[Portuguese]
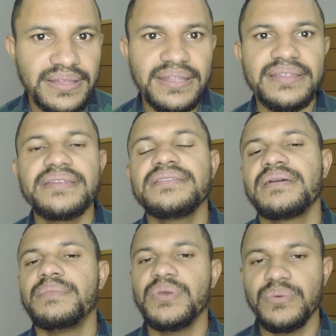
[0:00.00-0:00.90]
até
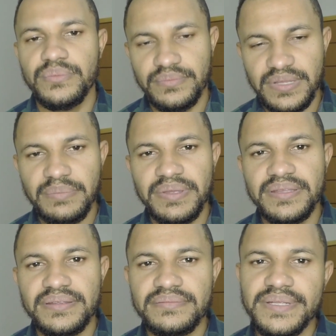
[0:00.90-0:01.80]
30 mil,
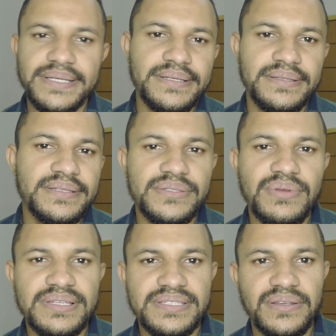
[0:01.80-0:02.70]
dependendo da, da
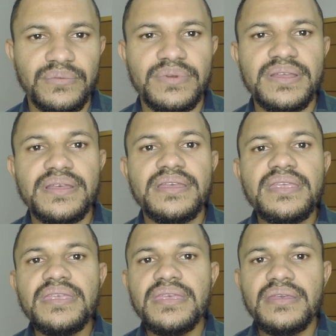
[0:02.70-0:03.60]
situação.
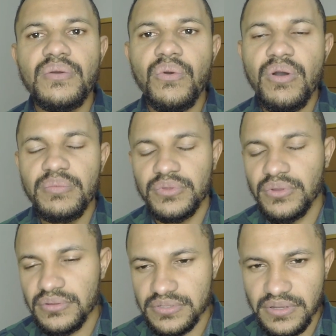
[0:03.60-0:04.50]
E, como
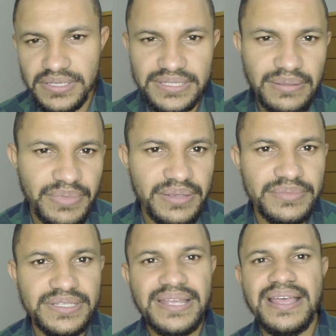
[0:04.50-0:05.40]
todos nós
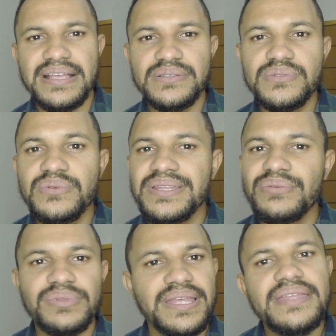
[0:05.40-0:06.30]
sabemos, a Suzuki
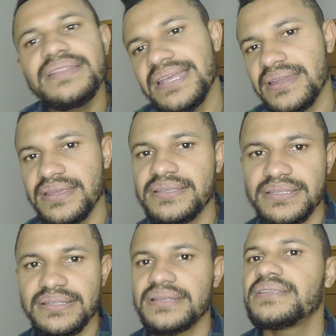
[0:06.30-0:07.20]
não tem
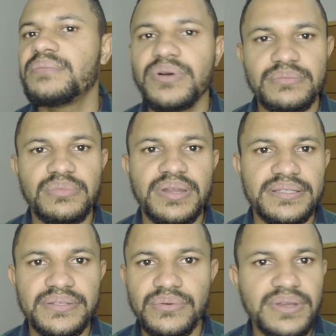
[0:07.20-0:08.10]
interesse em trazer moto para o
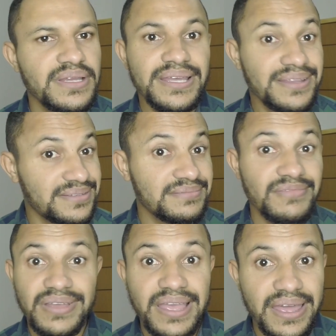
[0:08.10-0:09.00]
Brasil. Eles não
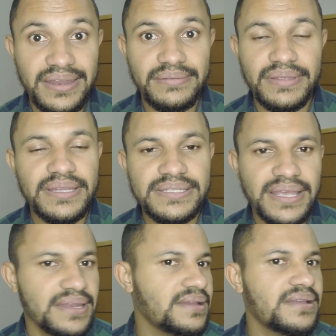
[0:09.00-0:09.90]
querem, eles
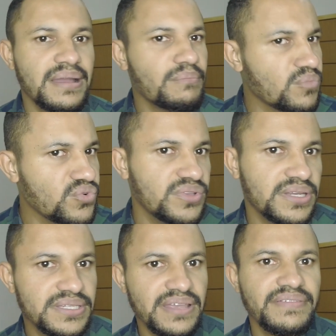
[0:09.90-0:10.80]
querem ganhar muito,
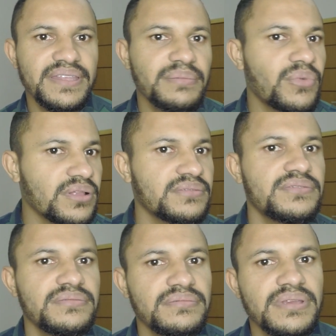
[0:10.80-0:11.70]
eles querem vender moto
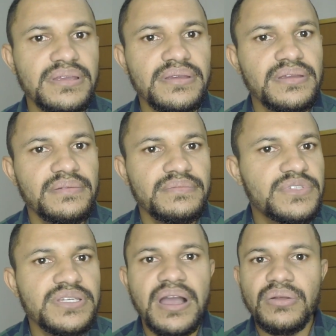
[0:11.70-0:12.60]
de,
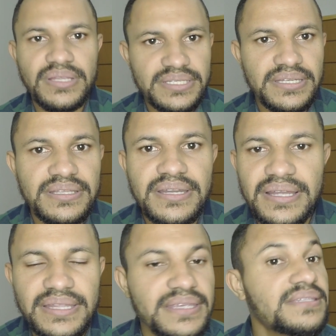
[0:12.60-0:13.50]
de alta
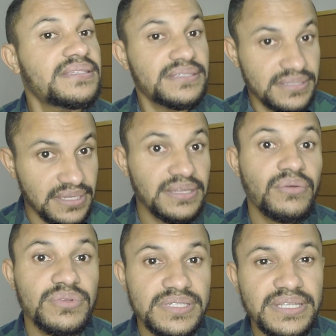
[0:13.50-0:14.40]
cilindrada que, que
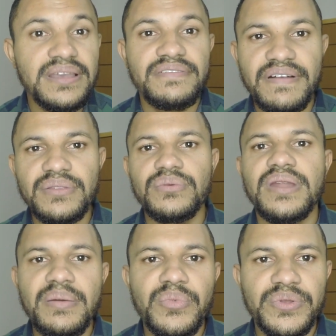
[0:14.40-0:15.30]
consiga
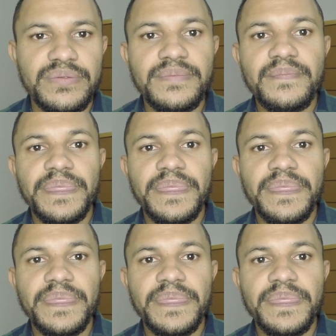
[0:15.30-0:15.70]
faturar muito